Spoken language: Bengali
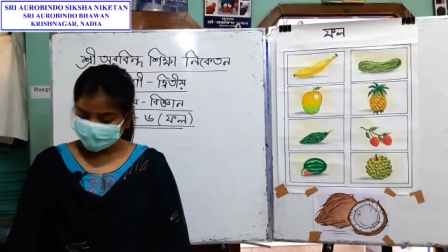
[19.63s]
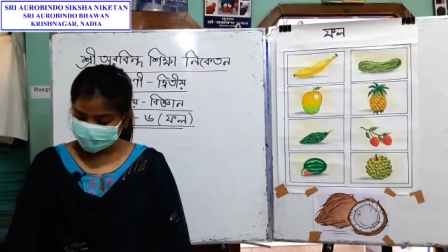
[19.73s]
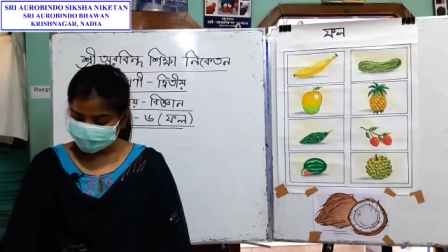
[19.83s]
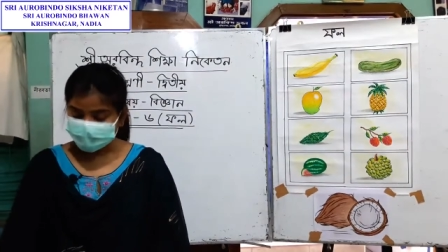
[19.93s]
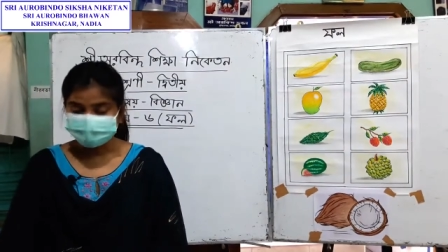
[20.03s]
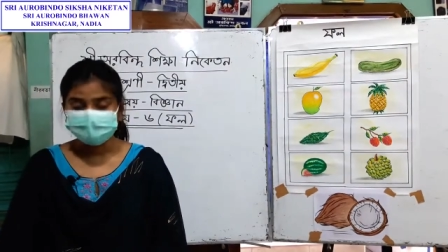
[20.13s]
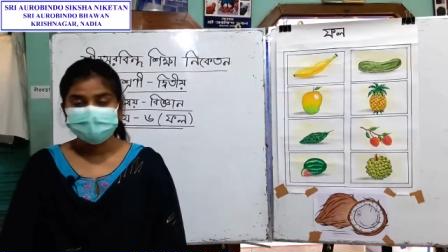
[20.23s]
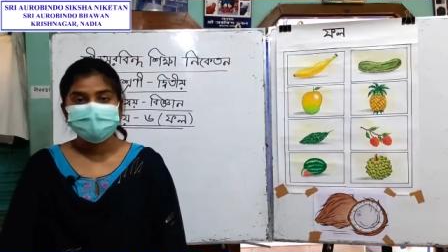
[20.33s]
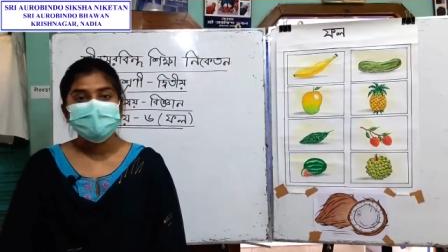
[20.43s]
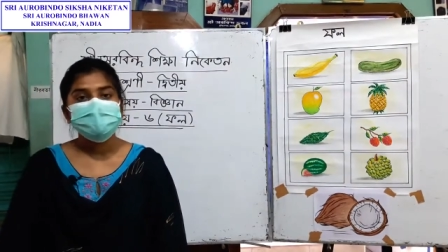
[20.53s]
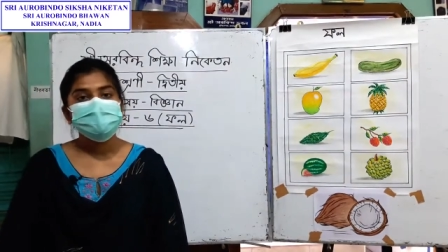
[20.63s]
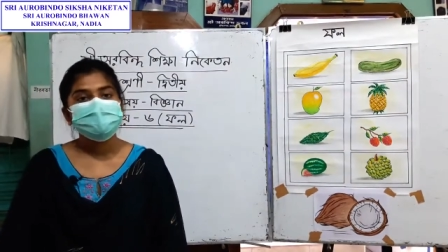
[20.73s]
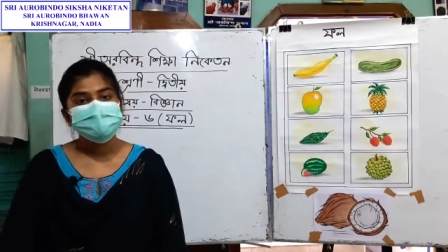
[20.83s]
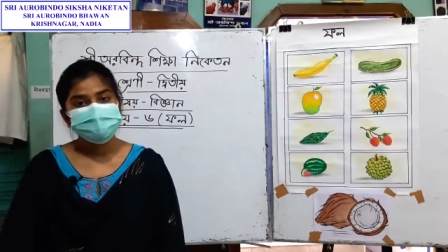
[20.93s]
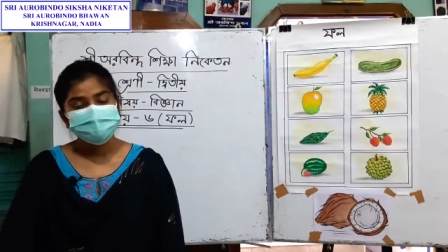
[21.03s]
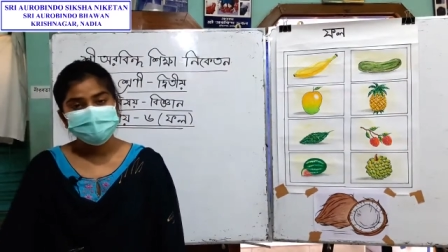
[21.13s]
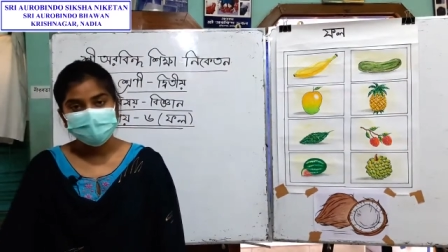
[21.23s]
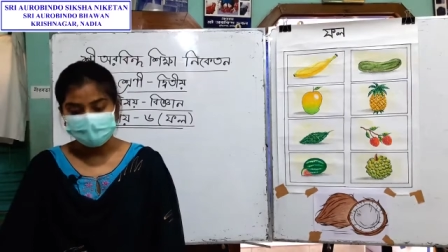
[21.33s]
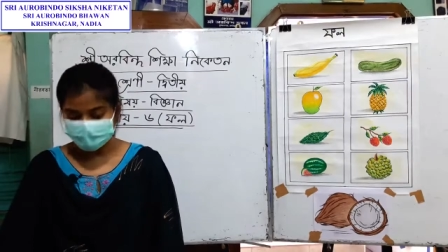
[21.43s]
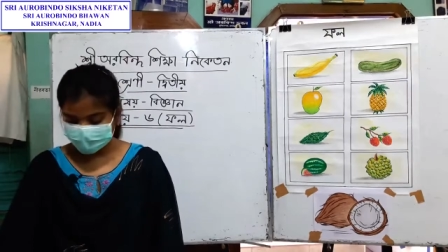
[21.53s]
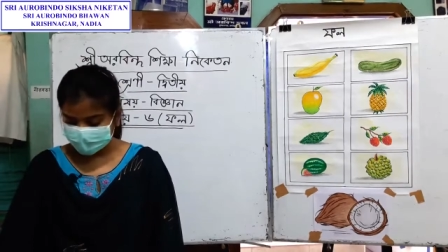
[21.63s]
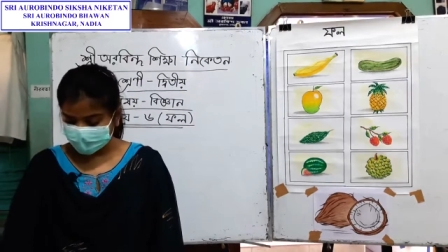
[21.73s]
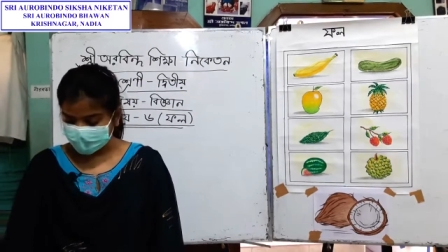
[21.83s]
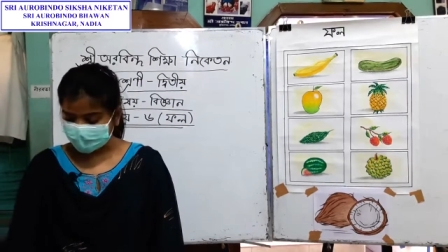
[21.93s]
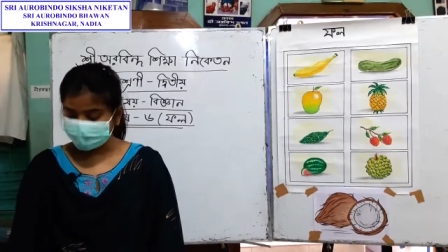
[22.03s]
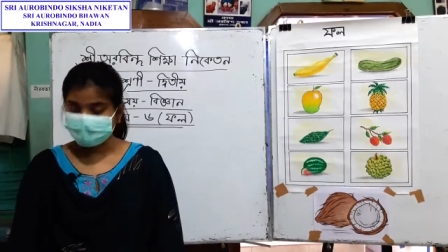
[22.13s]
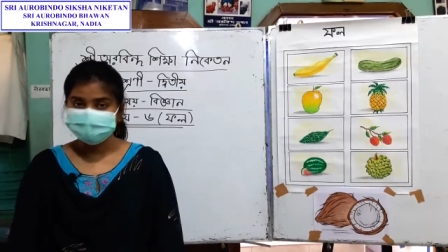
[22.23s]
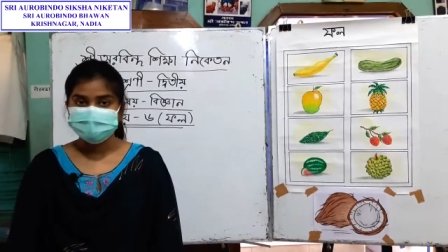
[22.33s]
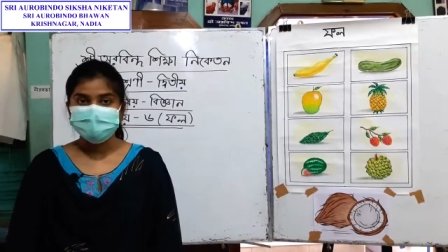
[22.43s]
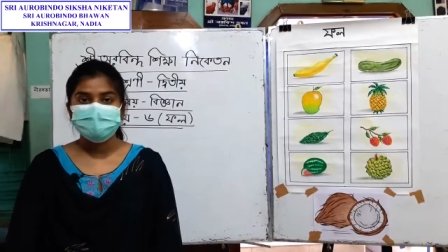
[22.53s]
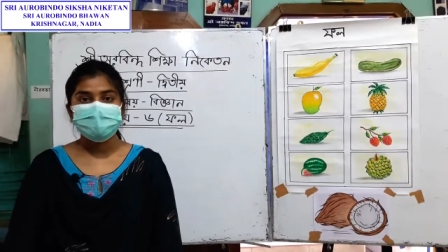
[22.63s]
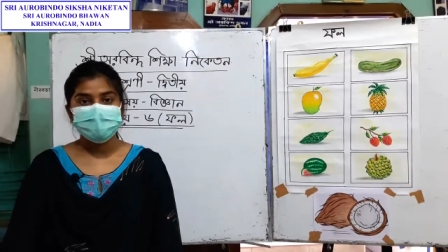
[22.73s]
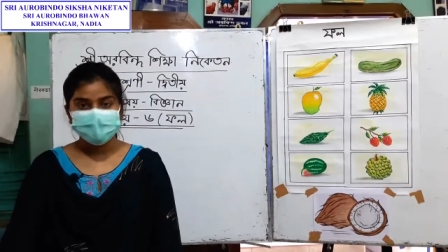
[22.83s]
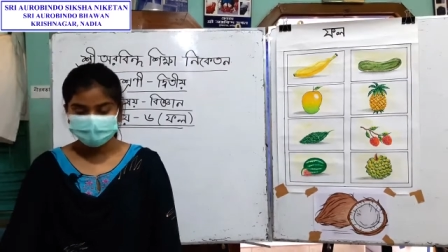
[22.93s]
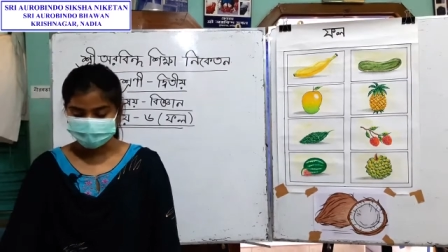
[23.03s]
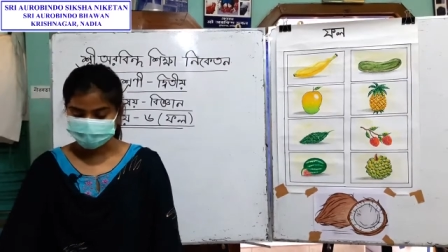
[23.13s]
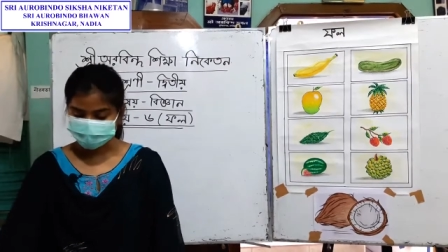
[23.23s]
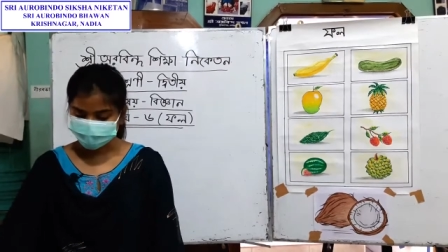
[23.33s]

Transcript: চ্যাপ্টারটার নাম হচ্ছে ফল আর পেজ নাম্বার একুশ